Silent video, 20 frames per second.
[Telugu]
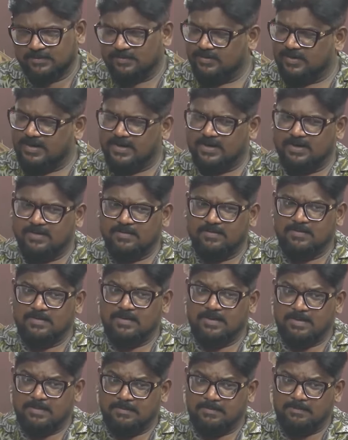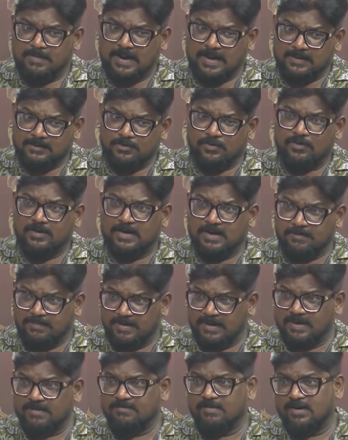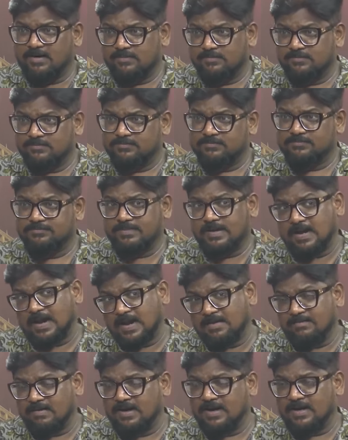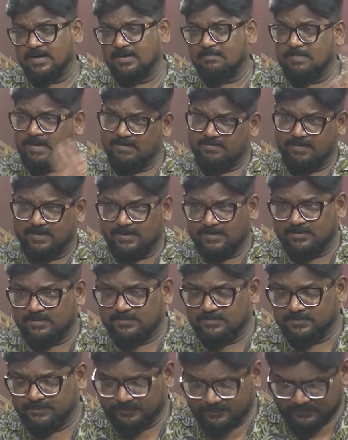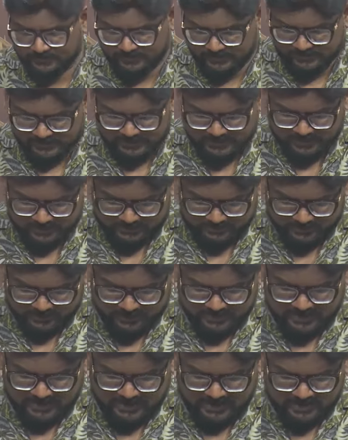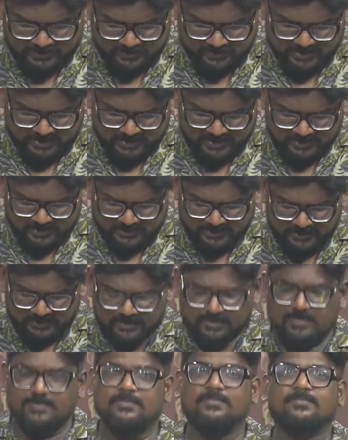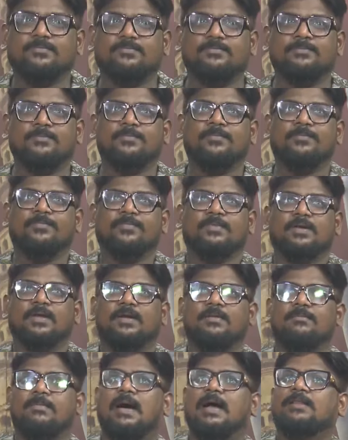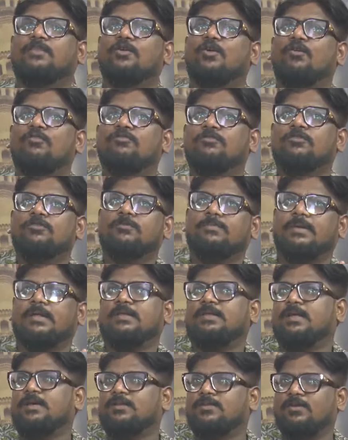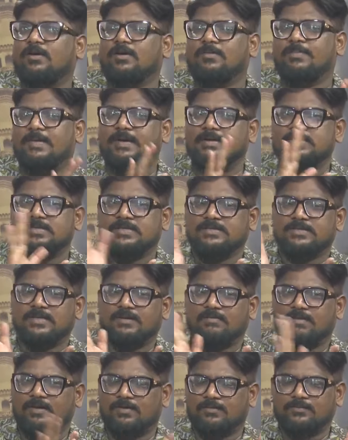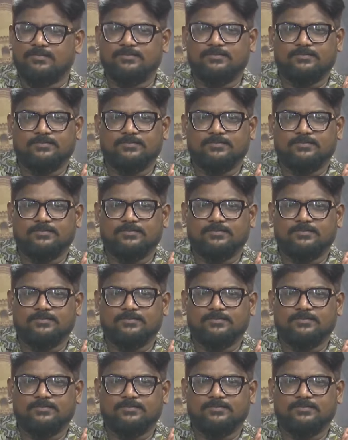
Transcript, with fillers: ఓకేనా మాతో నిలబడేవాడు పరాయి వాడైనా మావాడే సో ఇది ఎలా చూడాలంటే మాతో ఉంటూ ప్రత్యర్థులకు పని చేసేవాడు